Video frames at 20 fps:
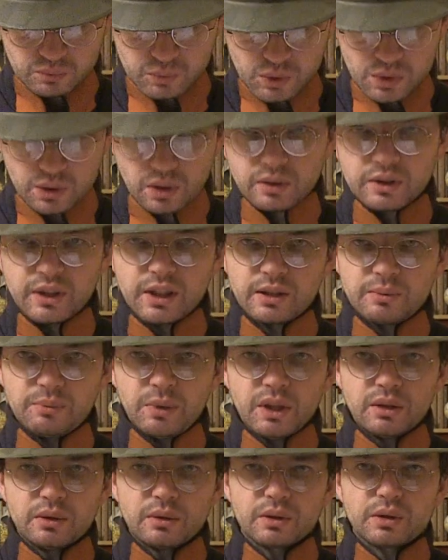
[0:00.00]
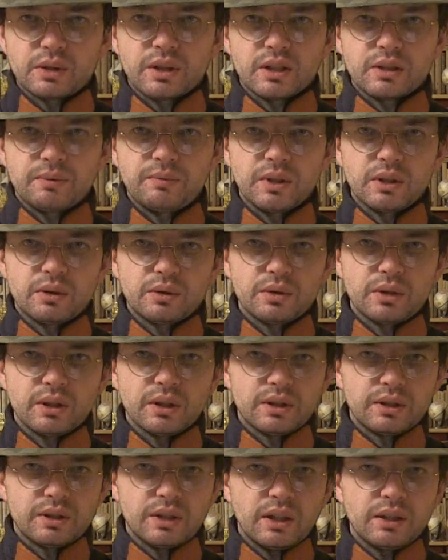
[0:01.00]
Stąd ta zmienność. Ta zmienność
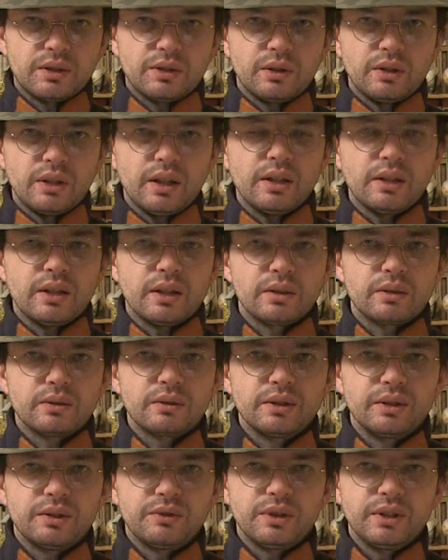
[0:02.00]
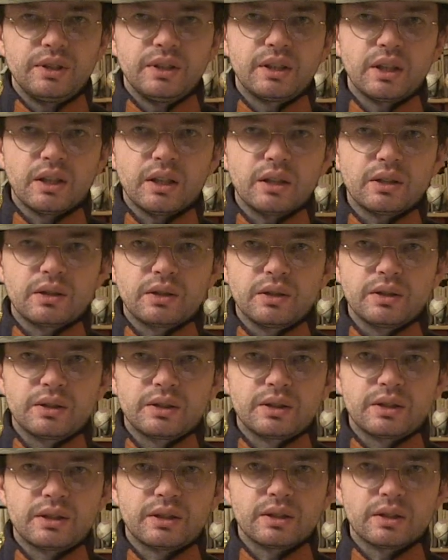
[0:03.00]
jest racjonalna, to nie wynika raczej
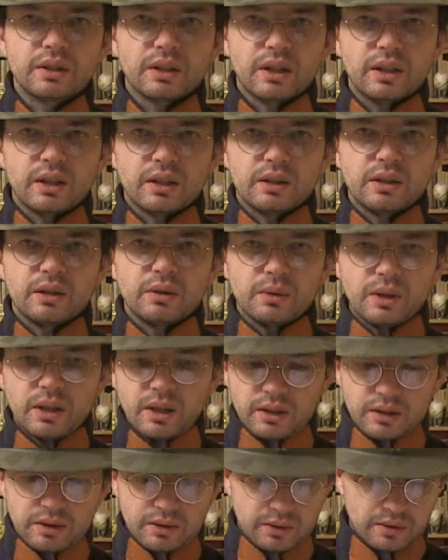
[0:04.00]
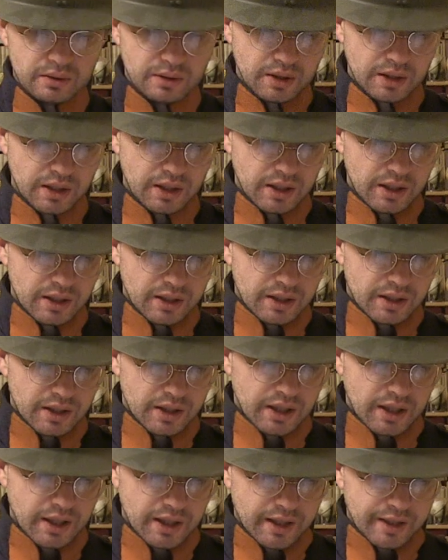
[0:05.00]
z charakteru, ale to,
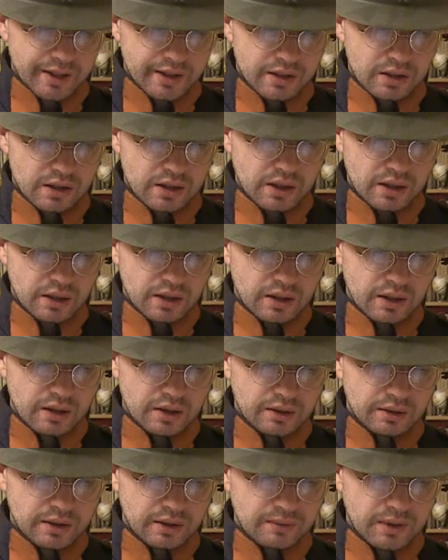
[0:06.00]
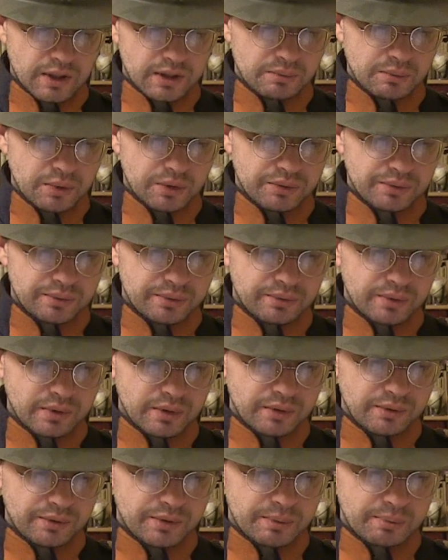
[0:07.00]
że tym razem było
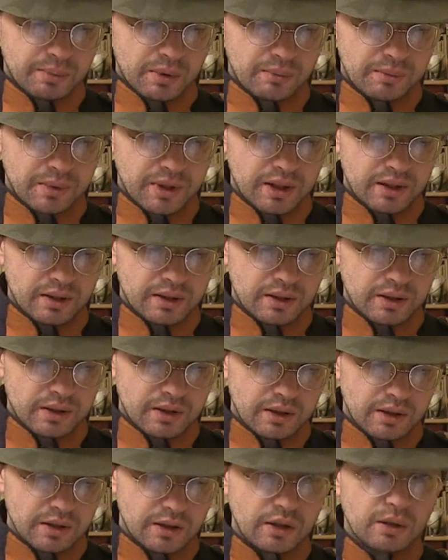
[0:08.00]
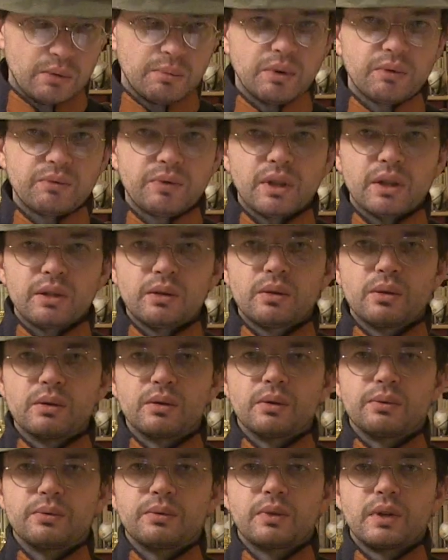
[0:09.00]
wspomniane, że nie lubią
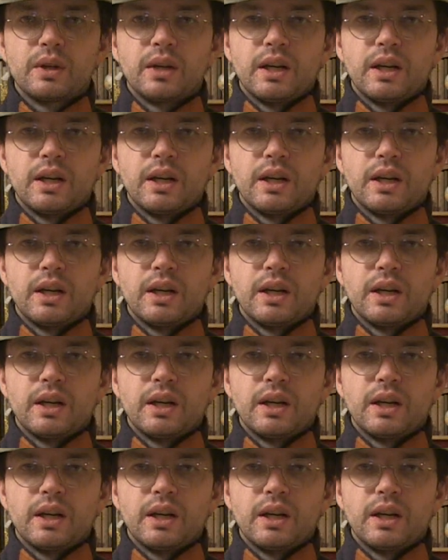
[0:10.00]
Francuzów.